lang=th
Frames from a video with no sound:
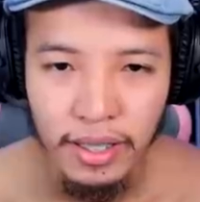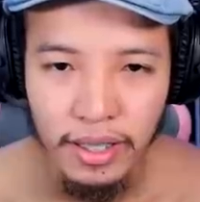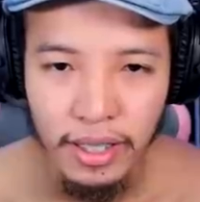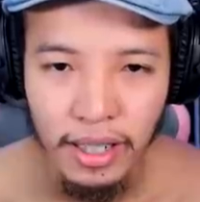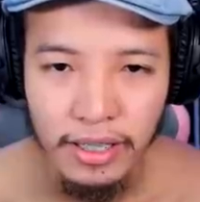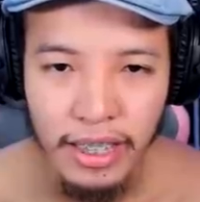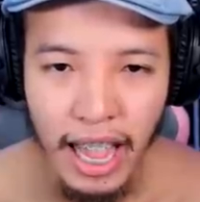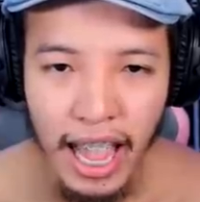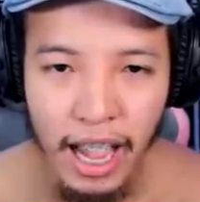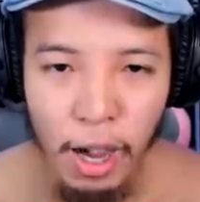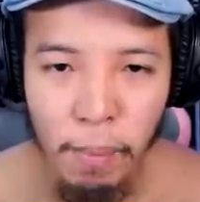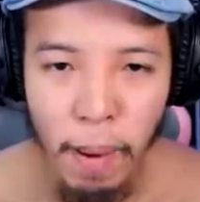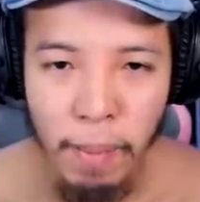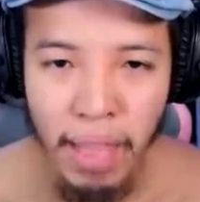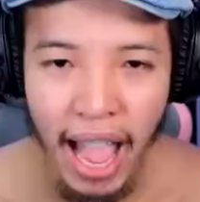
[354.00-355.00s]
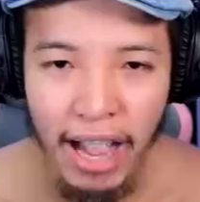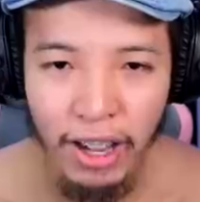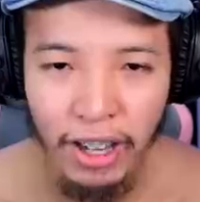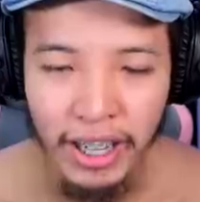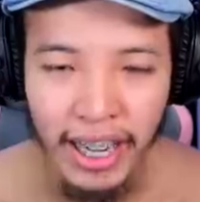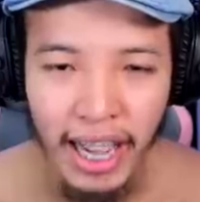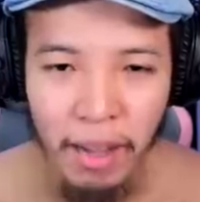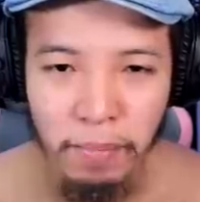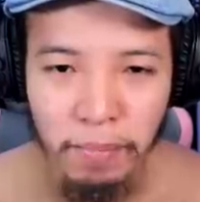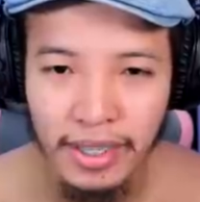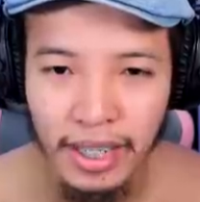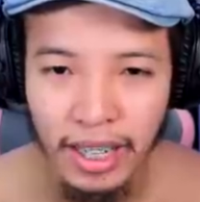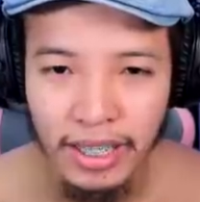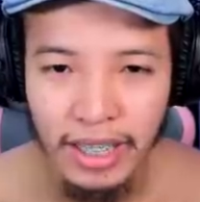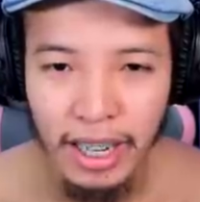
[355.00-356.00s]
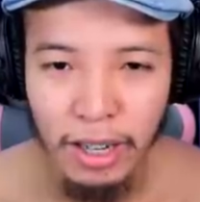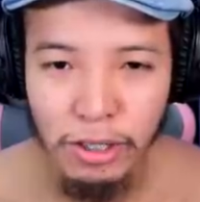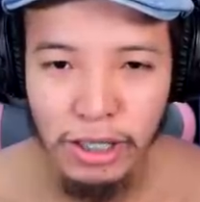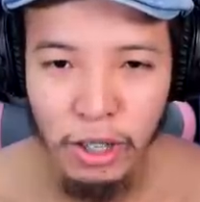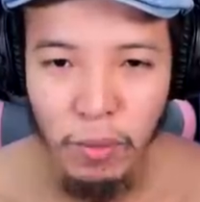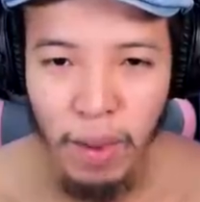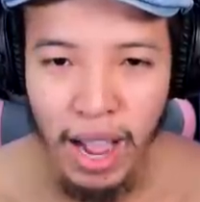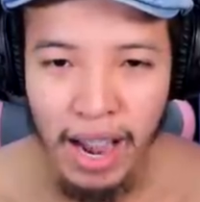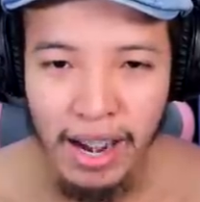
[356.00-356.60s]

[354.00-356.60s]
เดี๋ยวเราจะให้เขาปั๊มยาก่อนนะครับเขาจะได้รู้สึกว่า